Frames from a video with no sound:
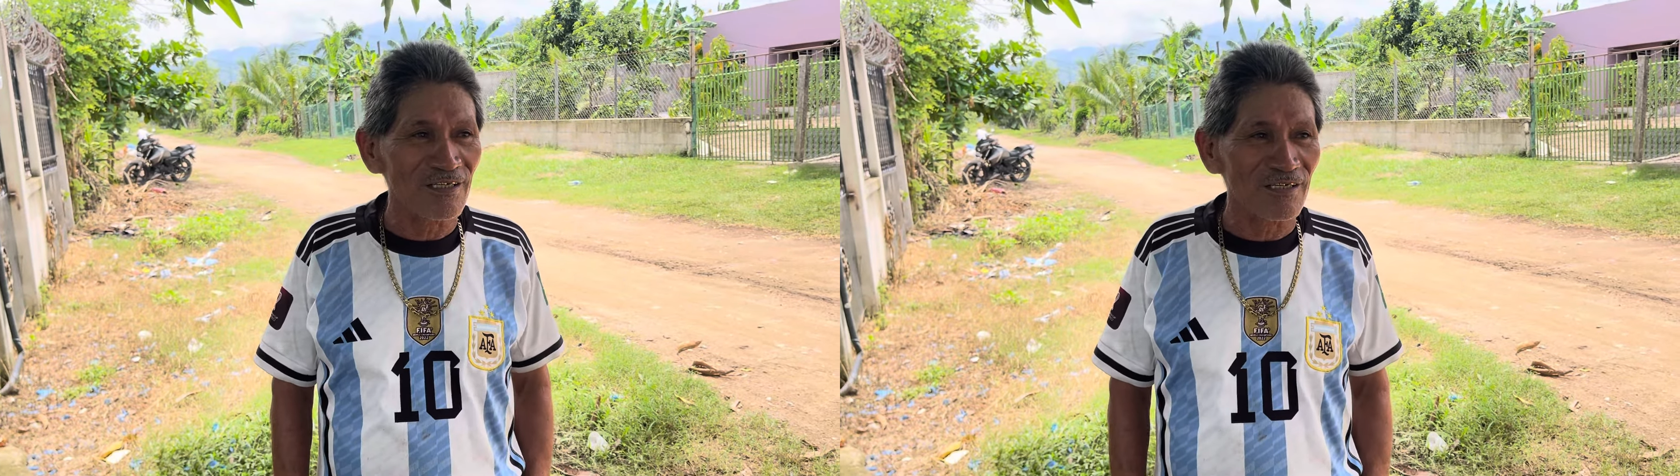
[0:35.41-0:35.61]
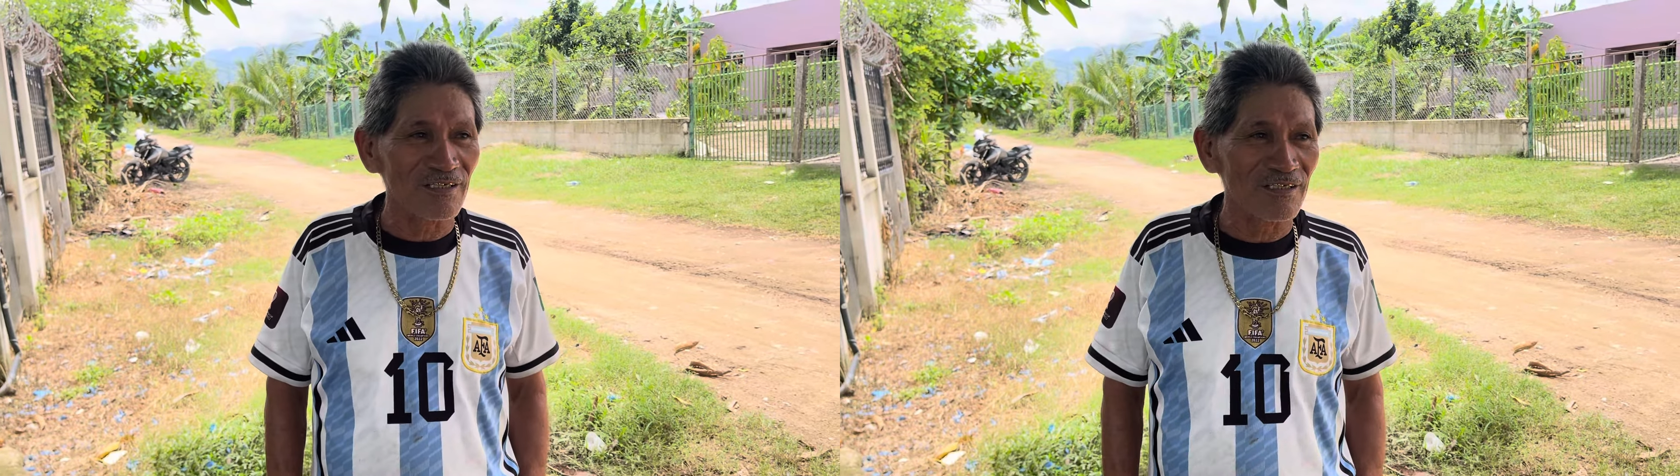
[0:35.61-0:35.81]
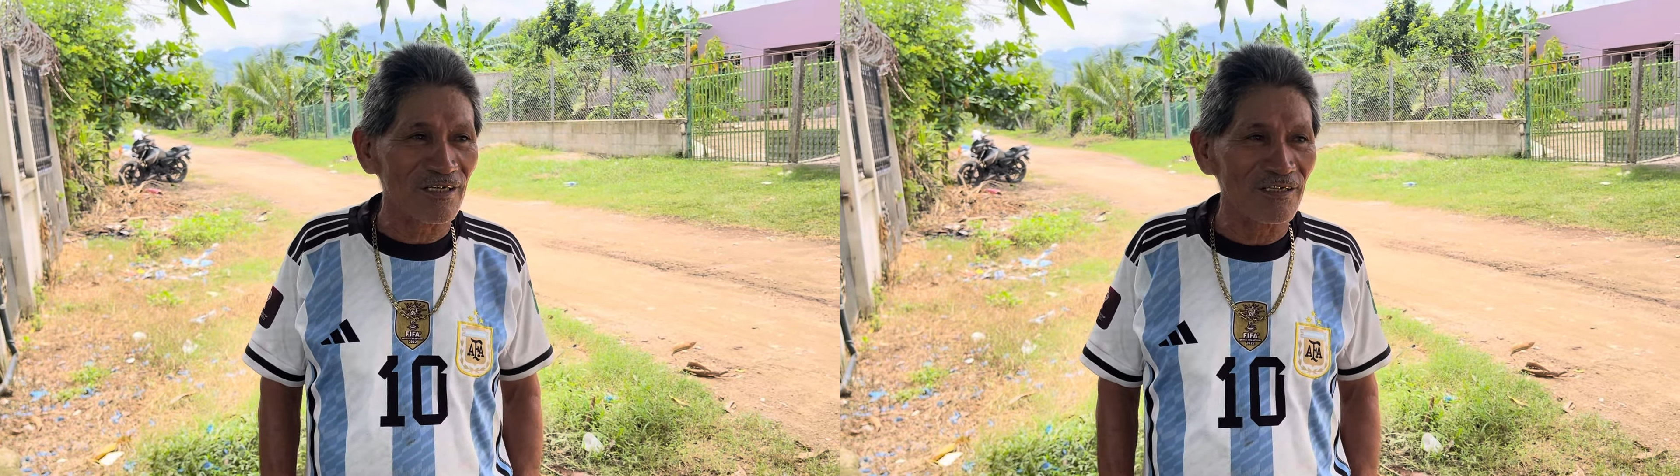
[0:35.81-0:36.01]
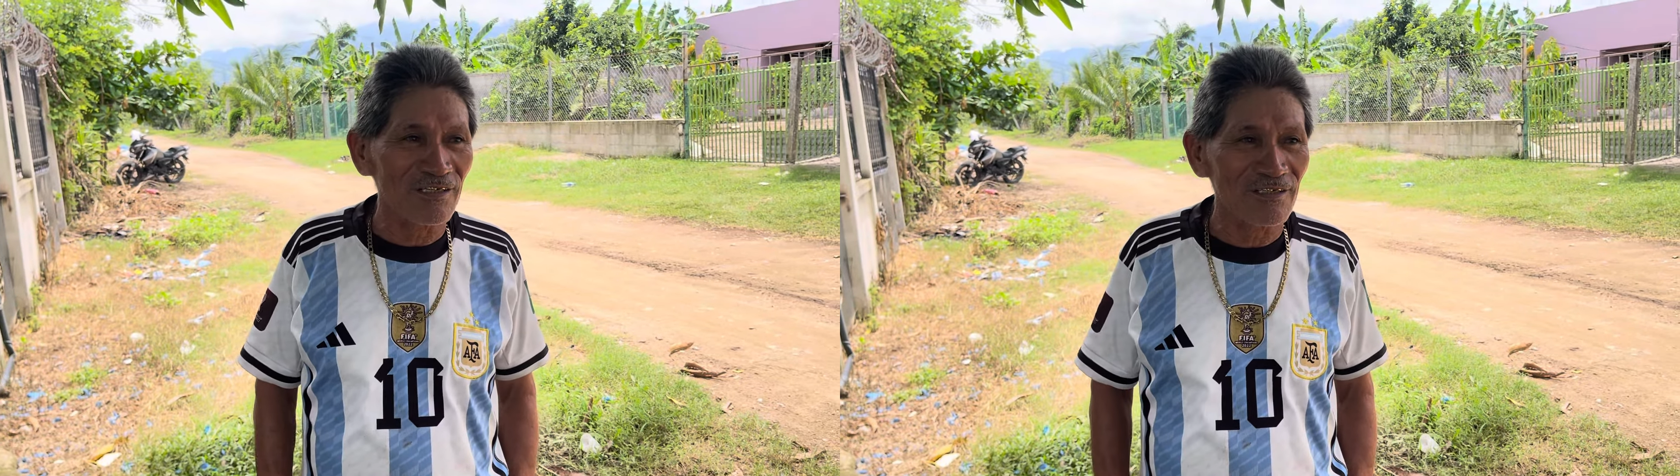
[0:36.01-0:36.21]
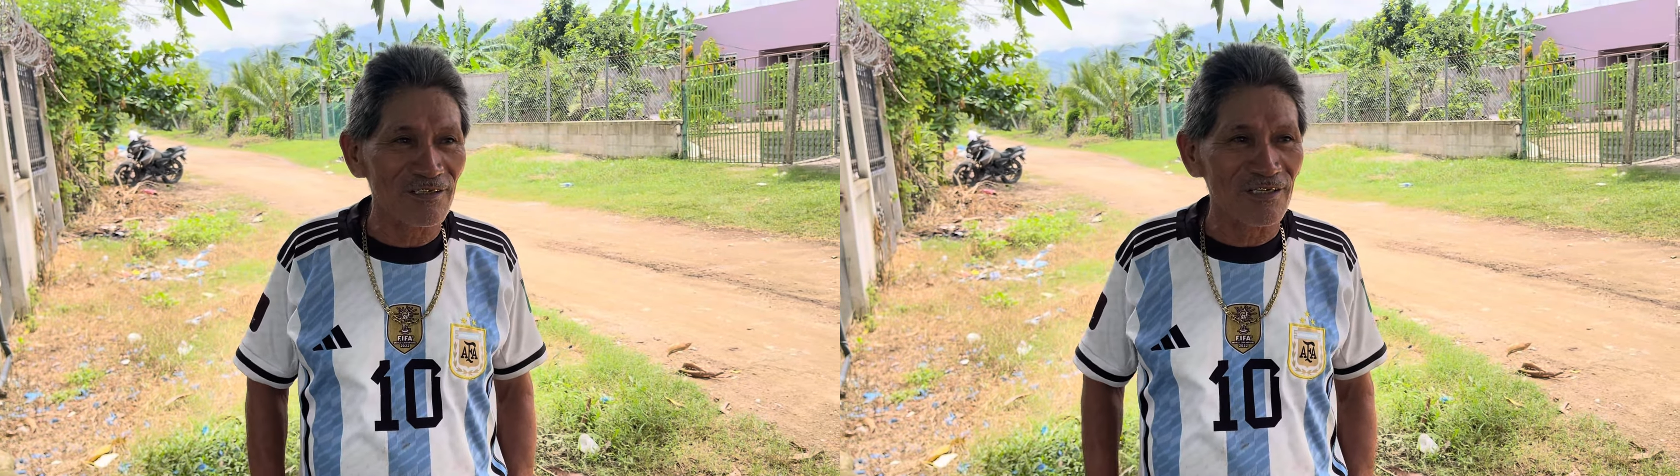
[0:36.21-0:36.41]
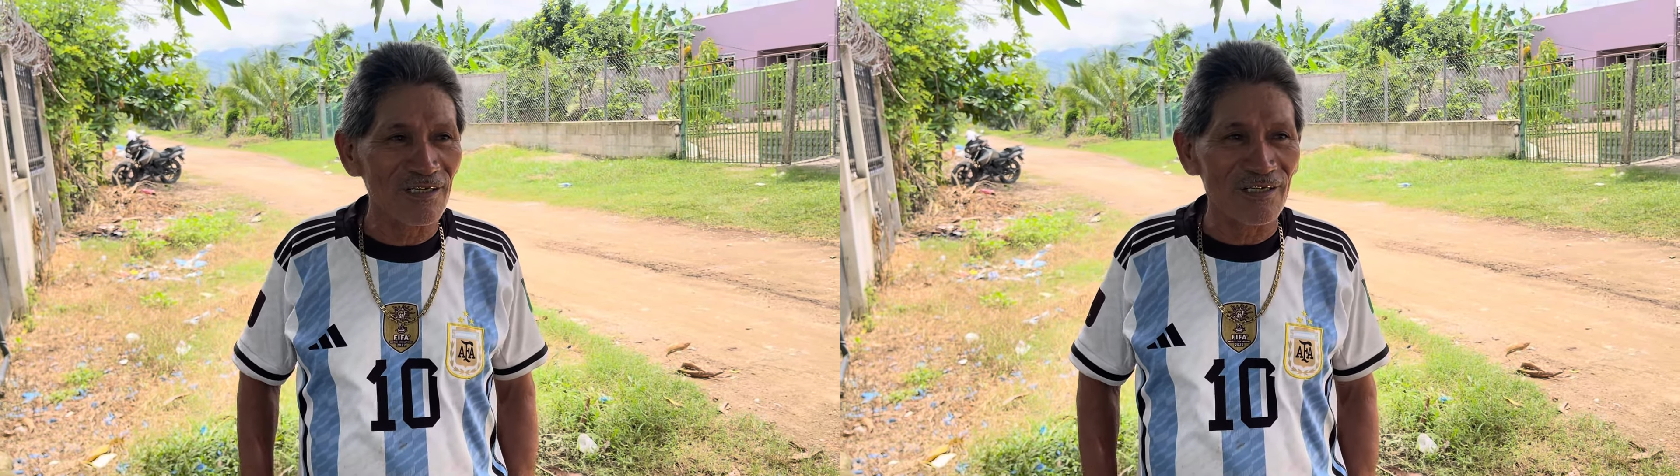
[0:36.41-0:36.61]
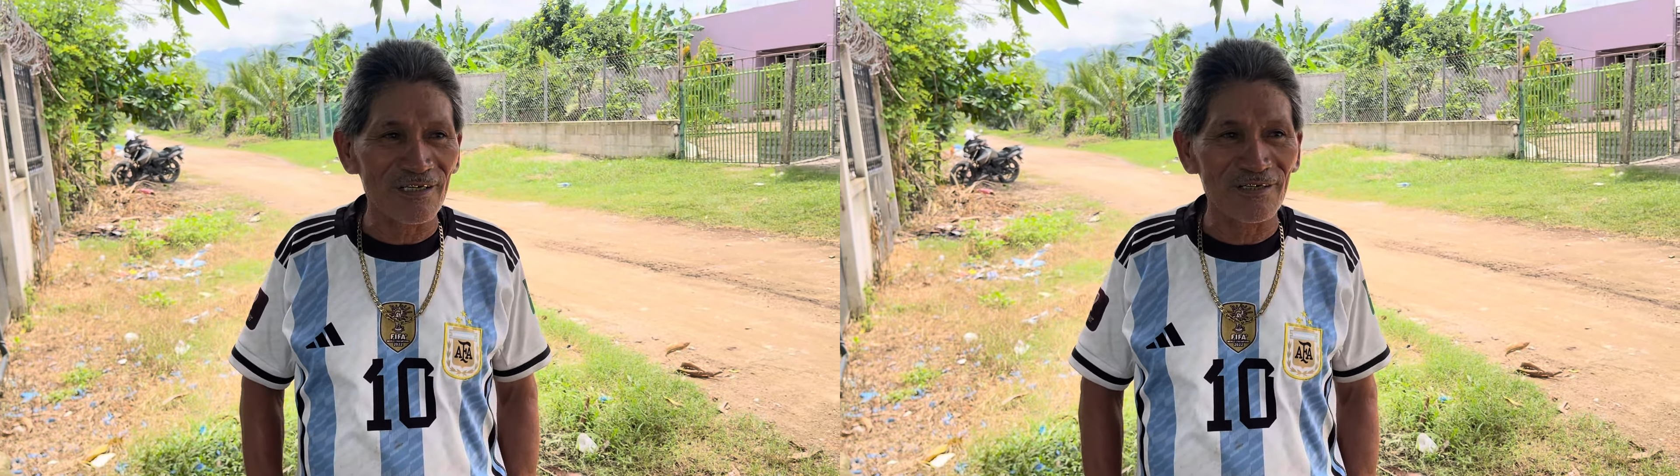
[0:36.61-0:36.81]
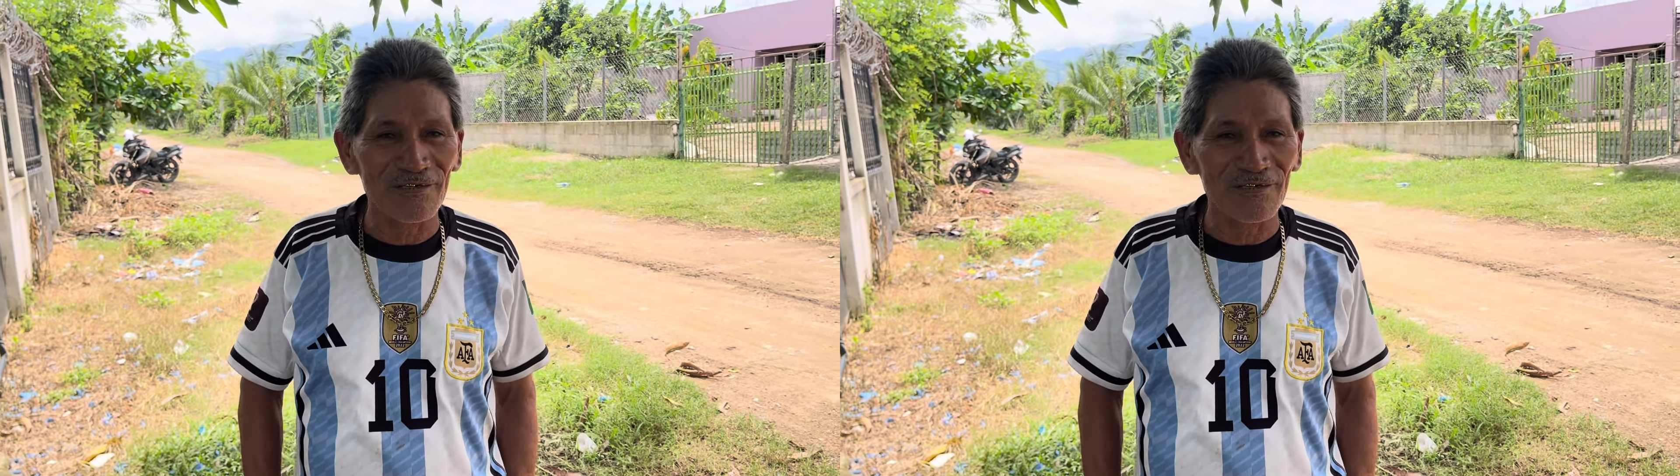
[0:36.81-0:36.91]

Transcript: la que está allí y sellarla.